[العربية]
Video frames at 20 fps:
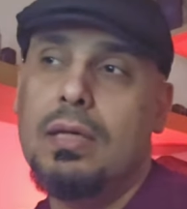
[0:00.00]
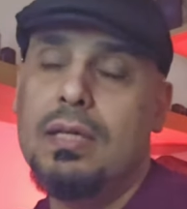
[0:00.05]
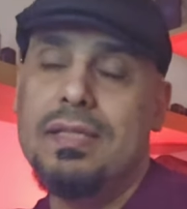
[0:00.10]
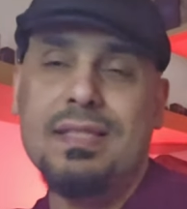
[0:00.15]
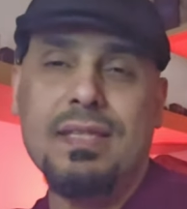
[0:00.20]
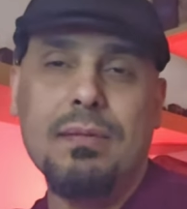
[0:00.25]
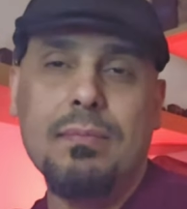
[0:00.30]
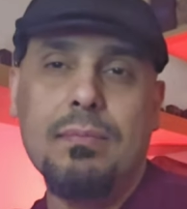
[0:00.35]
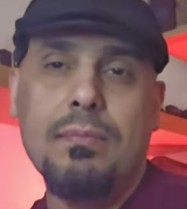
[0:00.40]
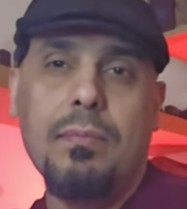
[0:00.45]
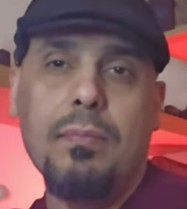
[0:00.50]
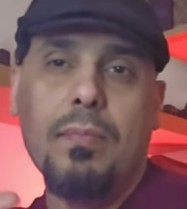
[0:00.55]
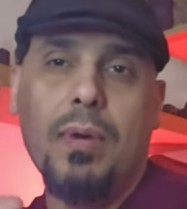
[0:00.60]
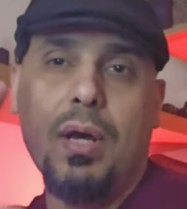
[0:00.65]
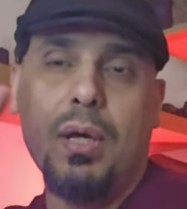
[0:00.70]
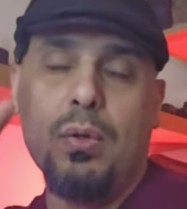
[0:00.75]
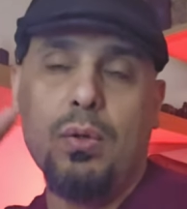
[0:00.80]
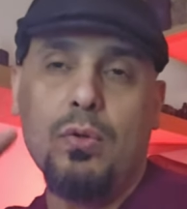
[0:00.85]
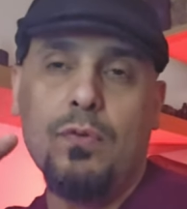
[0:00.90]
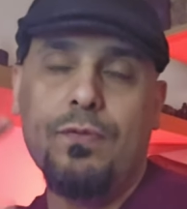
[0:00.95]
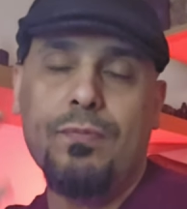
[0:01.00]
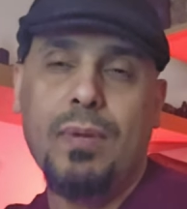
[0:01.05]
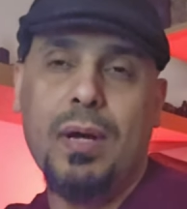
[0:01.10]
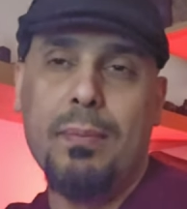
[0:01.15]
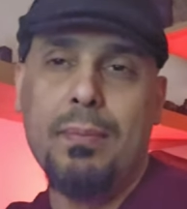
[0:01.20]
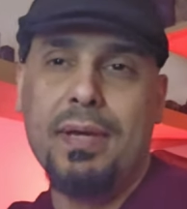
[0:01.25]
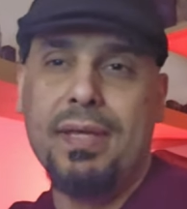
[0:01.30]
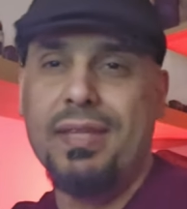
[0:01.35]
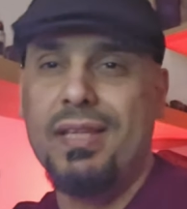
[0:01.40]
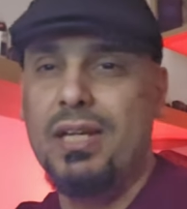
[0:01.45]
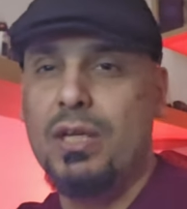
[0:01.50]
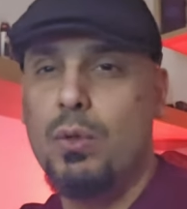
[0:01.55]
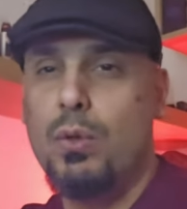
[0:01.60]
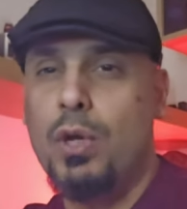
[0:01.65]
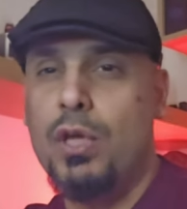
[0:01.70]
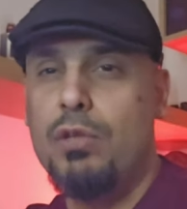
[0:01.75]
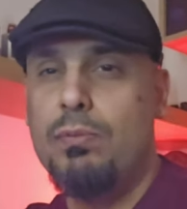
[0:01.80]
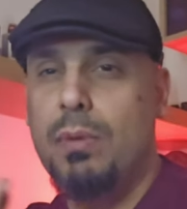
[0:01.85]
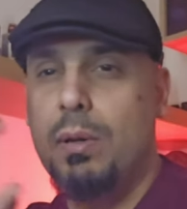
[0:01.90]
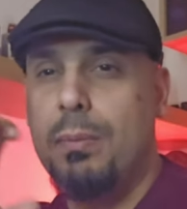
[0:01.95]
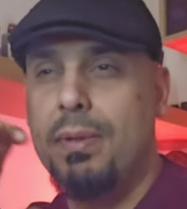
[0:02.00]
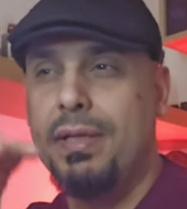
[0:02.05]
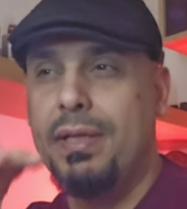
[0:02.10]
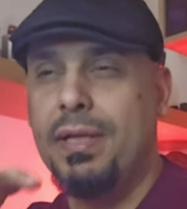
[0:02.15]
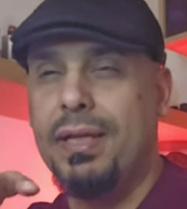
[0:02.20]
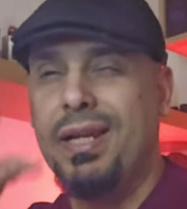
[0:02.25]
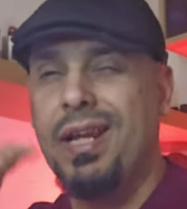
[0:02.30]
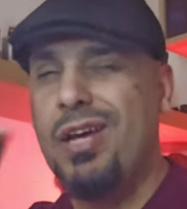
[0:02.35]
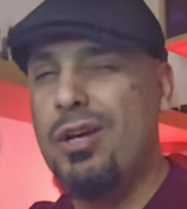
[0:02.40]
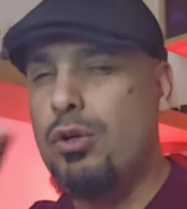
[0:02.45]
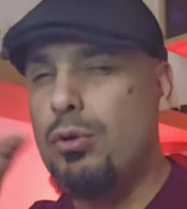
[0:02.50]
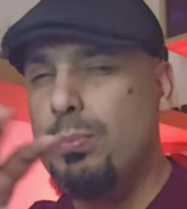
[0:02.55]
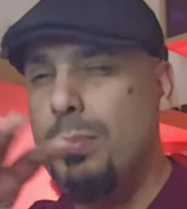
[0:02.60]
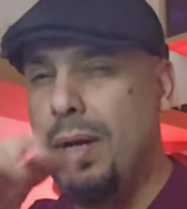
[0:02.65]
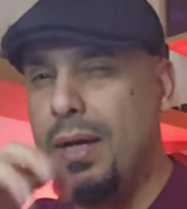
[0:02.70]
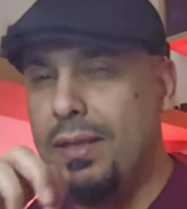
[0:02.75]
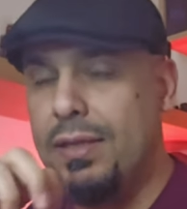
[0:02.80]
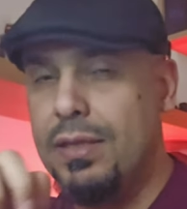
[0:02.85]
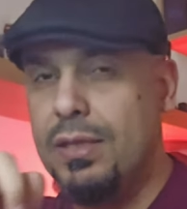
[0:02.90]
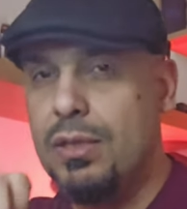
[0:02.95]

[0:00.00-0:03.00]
اسم معروف ما بين الكويت وما بين العراق وبعض